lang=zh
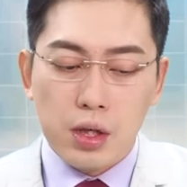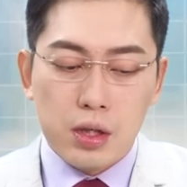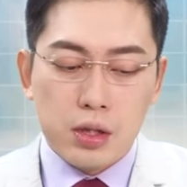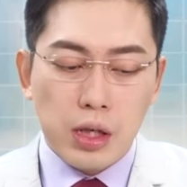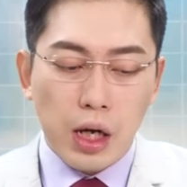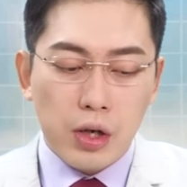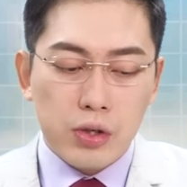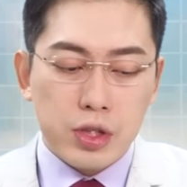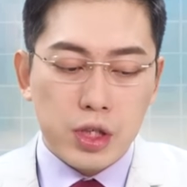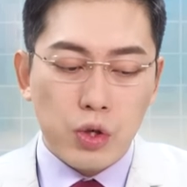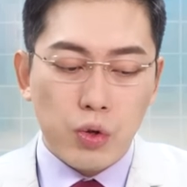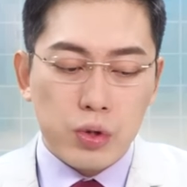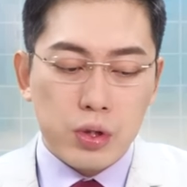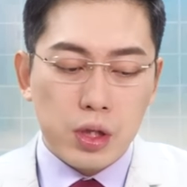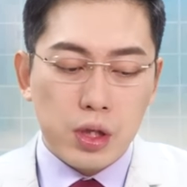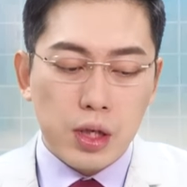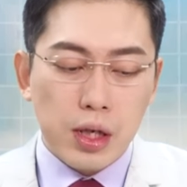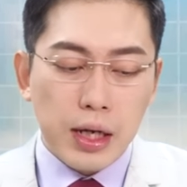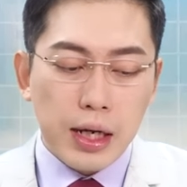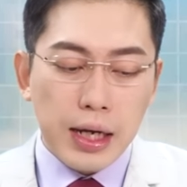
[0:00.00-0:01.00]
然后结果
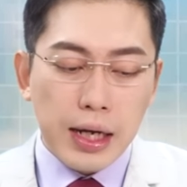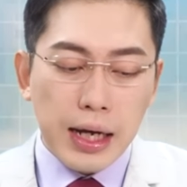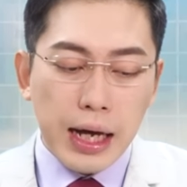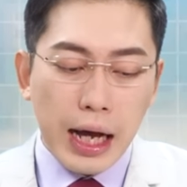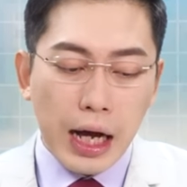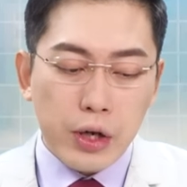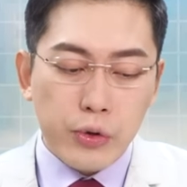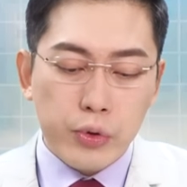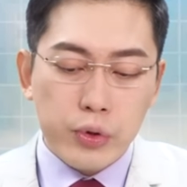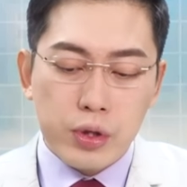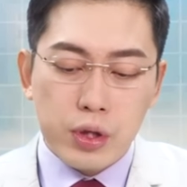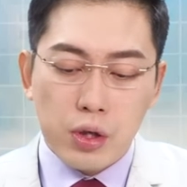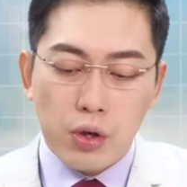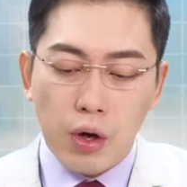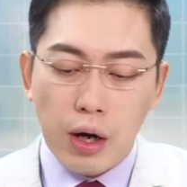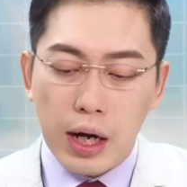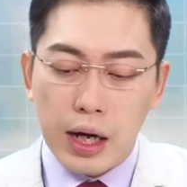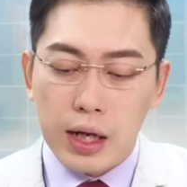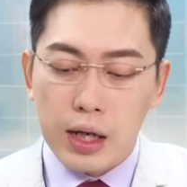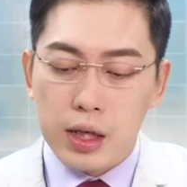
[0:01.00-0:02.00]
呢，航运的
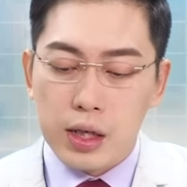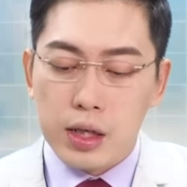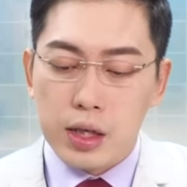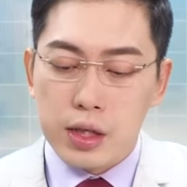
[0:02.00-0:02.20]
话